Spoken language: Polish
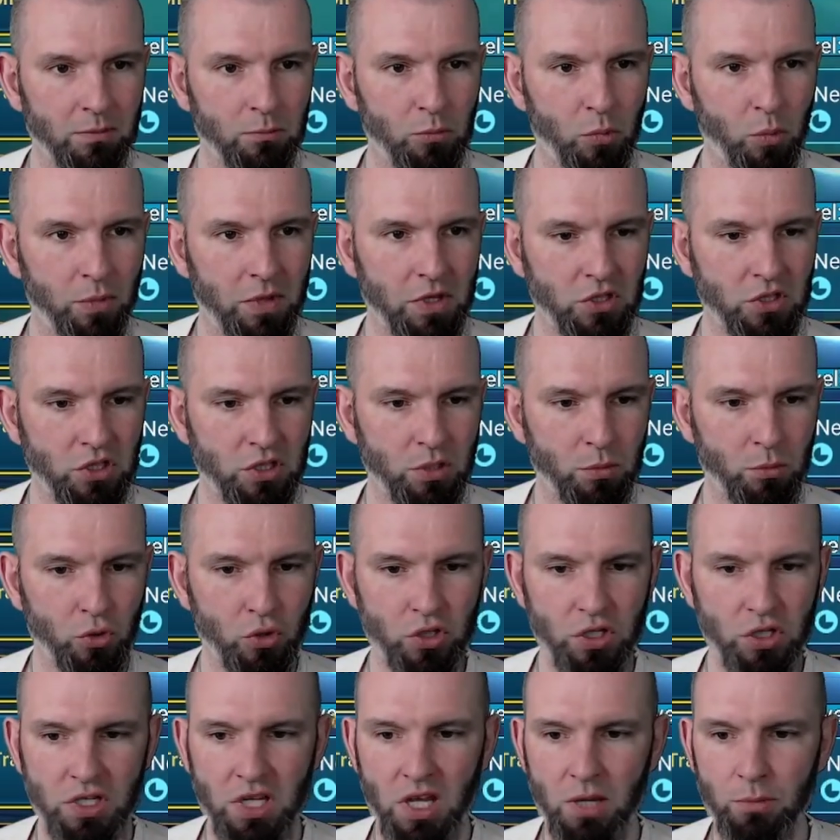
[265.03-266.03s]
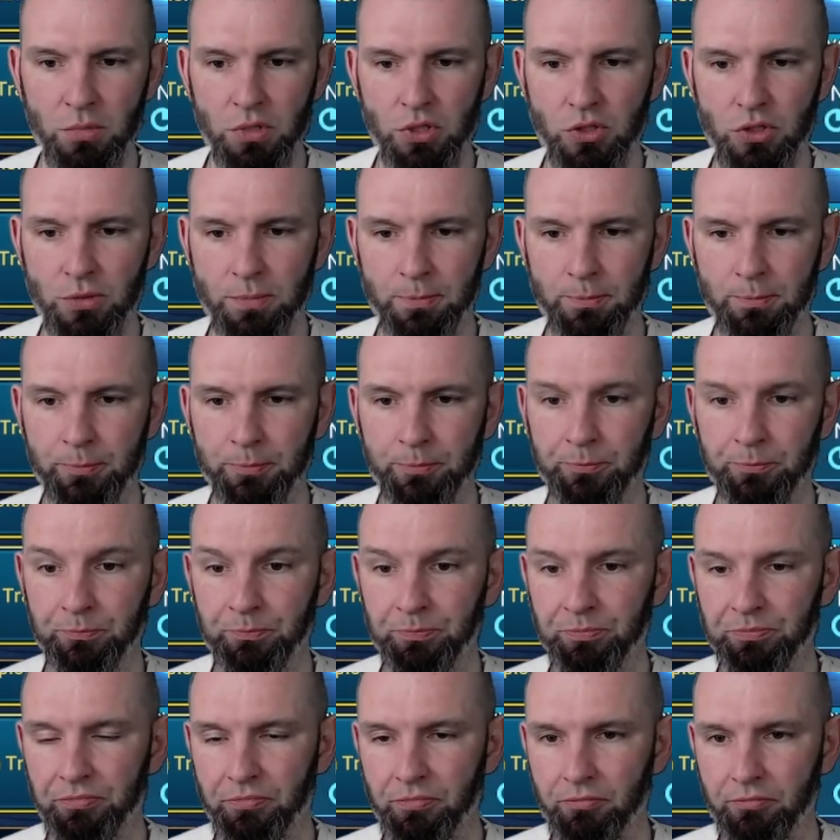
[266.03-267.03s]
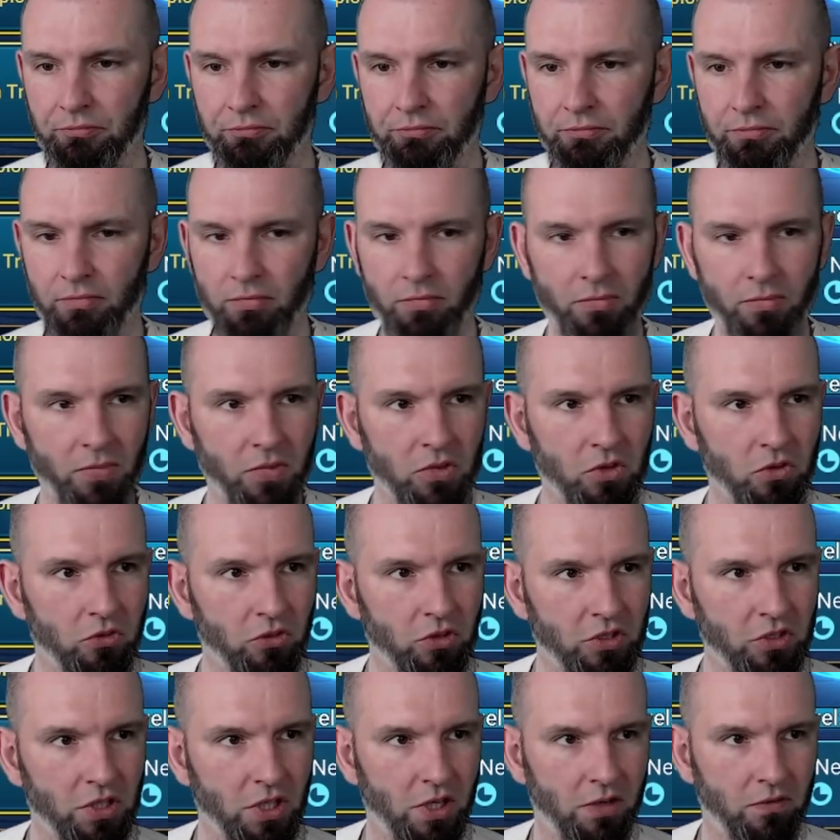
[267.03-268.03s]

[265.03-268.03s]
momencie może nie być, mm, ja